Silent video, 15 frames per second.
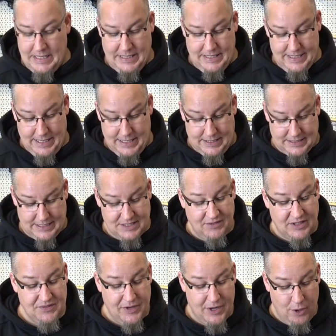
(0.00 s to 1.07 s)
Ja, das,
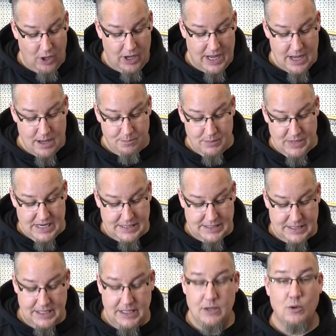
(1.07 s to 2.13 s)
was wir noch haben,
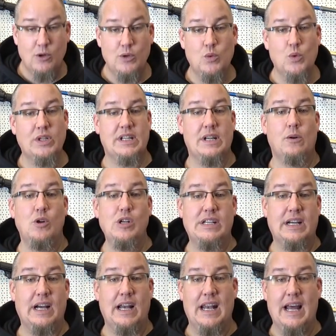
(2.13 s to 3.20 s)
ist die
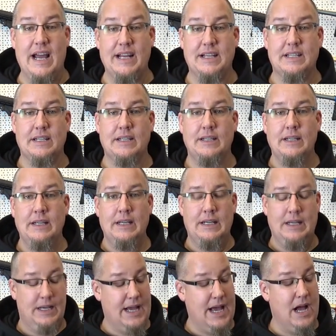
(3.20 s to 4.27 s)
Ultralight
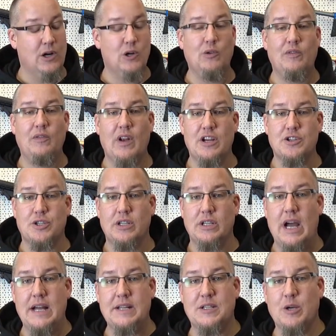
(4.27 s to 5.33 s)
Ergo-Flasche
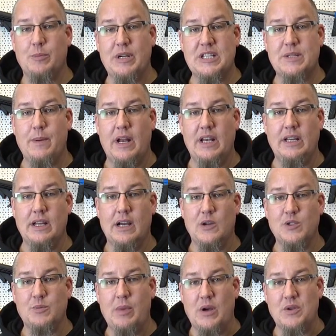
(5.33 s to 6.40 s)
1,2 Liter
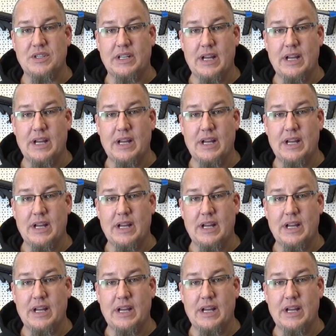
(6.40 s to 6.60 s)
aus dem Hause